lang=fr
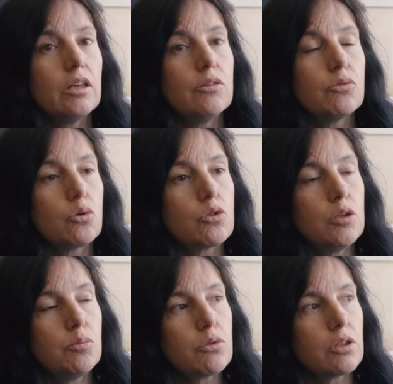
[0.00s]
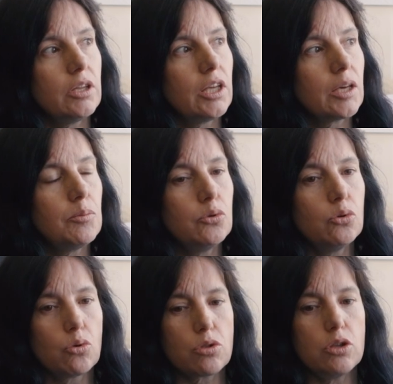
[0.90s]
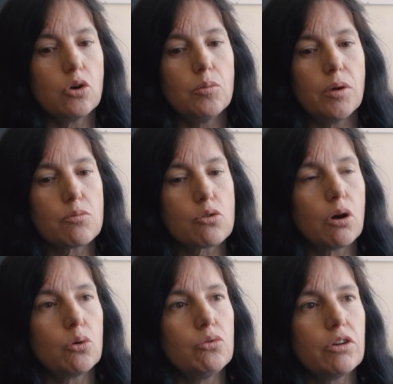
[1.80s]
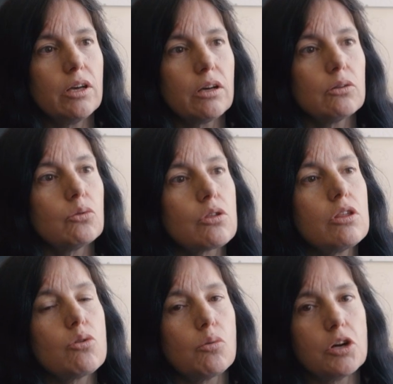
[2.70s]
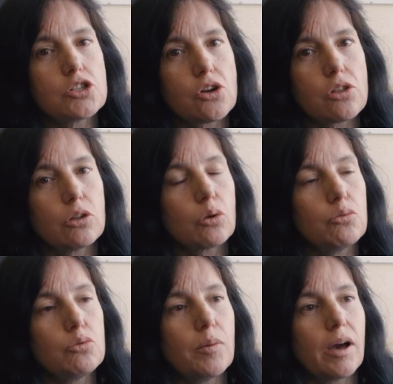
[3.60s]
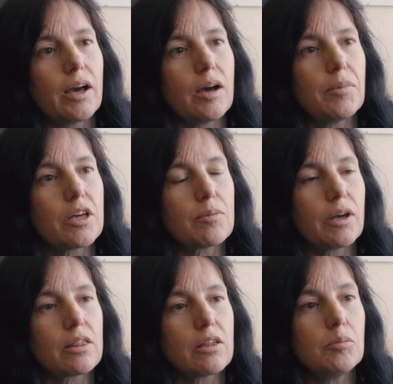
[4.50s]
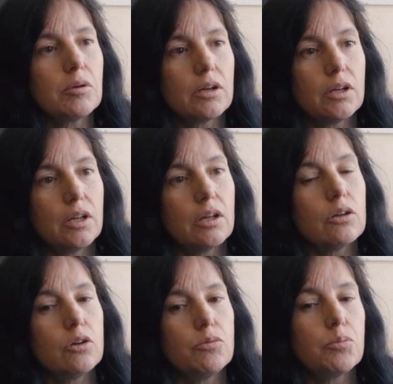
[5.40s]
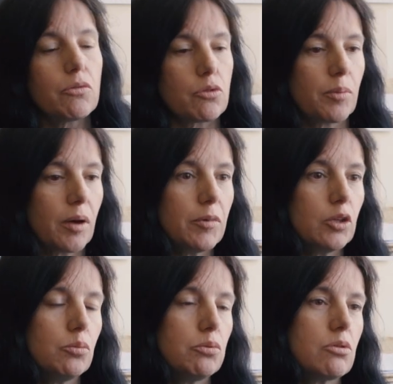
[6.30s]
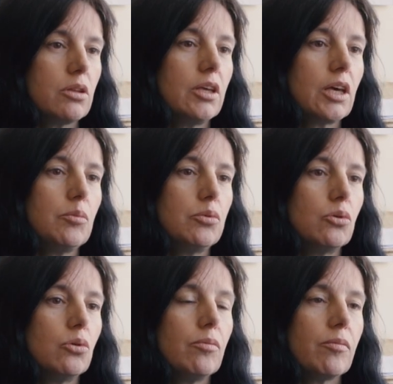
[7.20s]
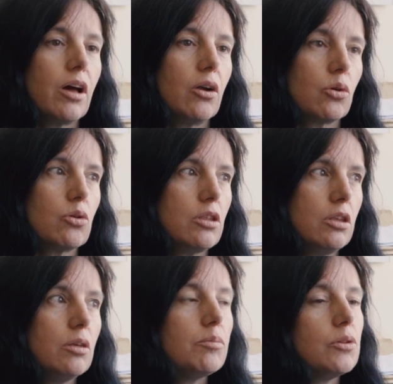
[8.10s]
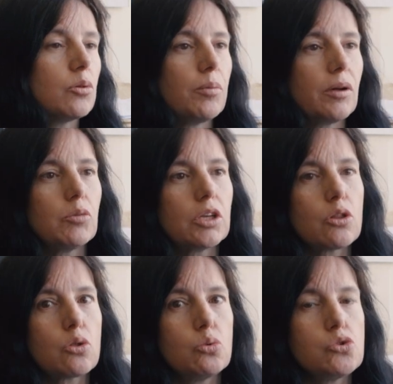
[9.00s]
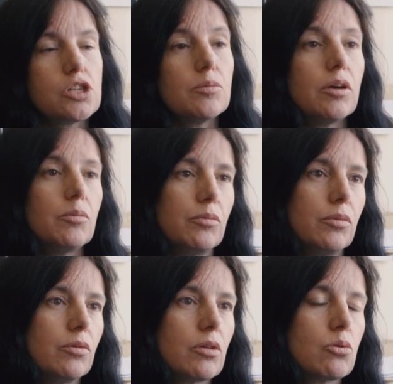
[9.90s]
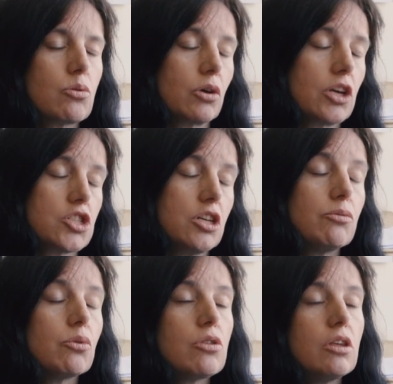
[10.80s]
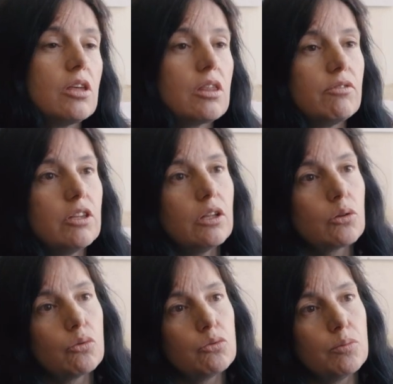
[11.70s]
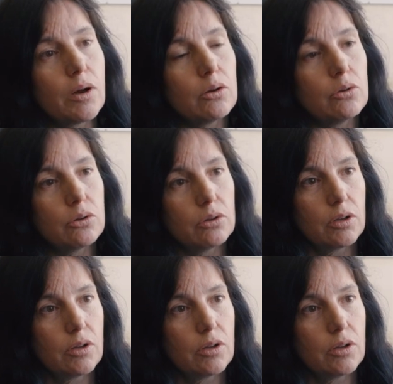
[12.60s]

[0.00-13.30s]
Ils vont aussi pousser des cris plus longs si eux-mêmes sont à couvert, donc s'ils ont moins de chances d'être vus par un rapace par exemple, euh, ils peuvent se permettre de pousser des cris plus longs, alors que s'ils n'ont pas de moyen de se coucher, ben, de se cacher, il faut aussi qu'ils évitent d'être vus par le,